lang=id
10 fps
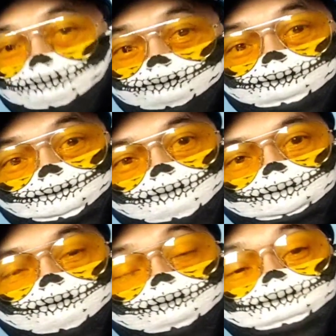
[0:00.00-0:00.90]
mereka semua yang
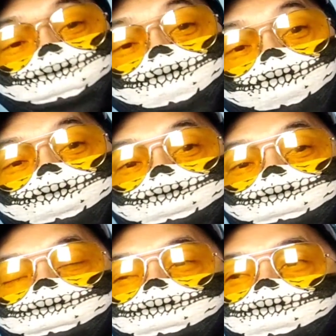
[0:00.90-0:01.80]
pegang juga
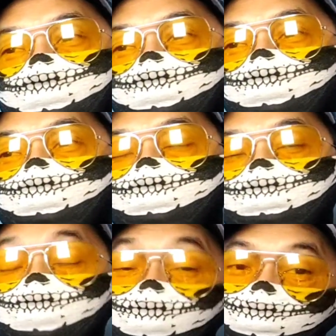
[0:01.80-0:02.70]
gitu
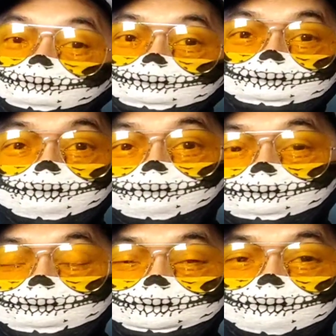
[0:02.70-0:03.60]
nah kita
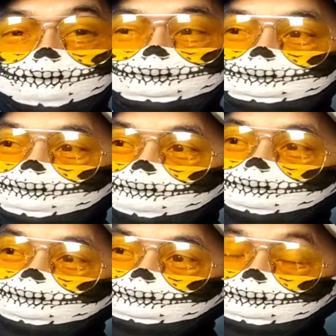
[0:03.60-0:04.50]
kali ini bahas
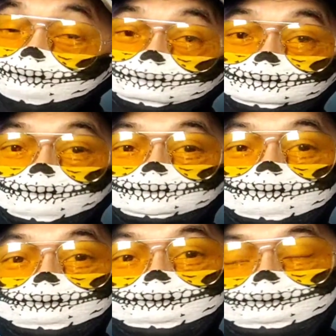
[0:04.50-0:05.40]
tentang daku
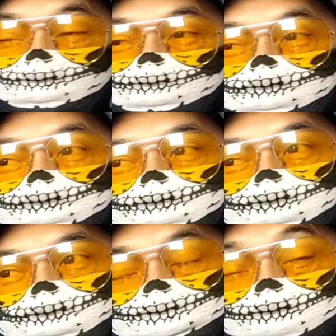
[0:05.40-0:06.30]
properti
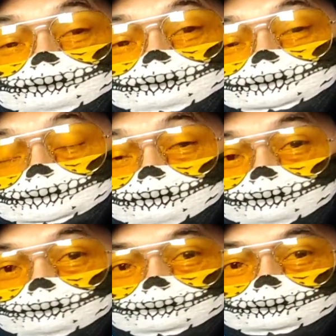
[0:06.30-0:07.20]
milik
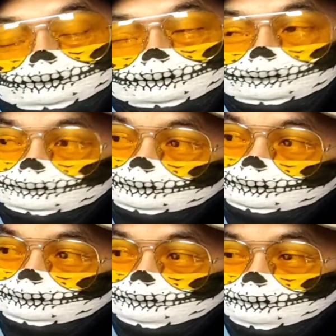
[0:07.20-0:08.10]
pak
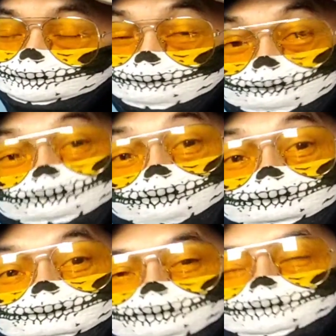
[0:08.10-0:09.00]
ya milik aku ya